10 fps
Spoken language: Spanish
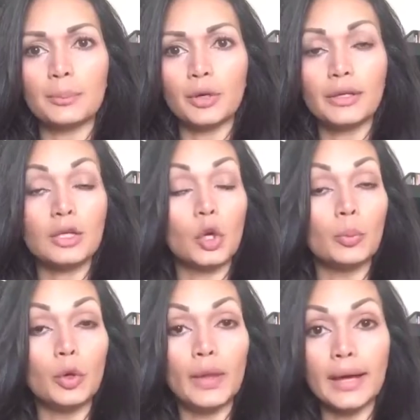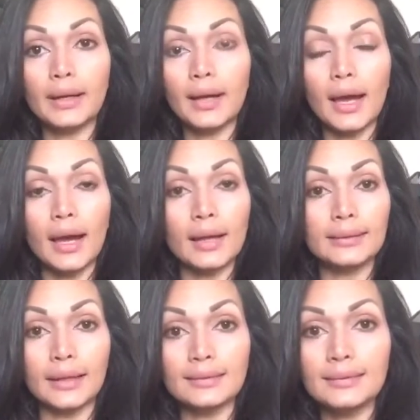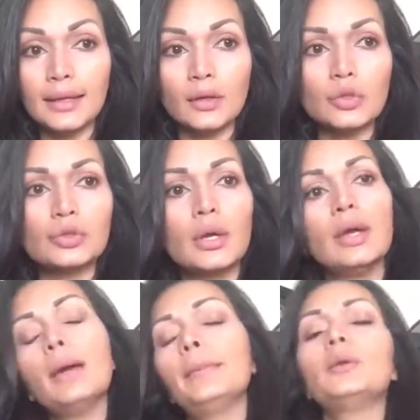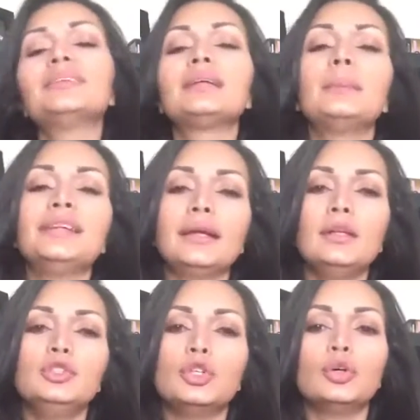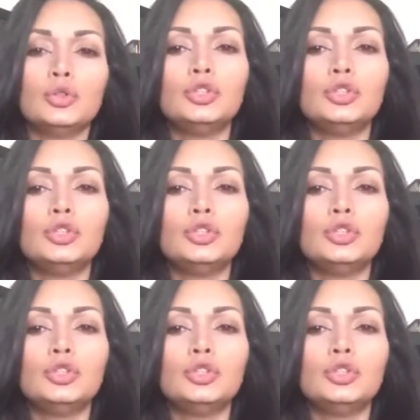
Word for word: que puedan incomodar a terceros pero básicamente yo,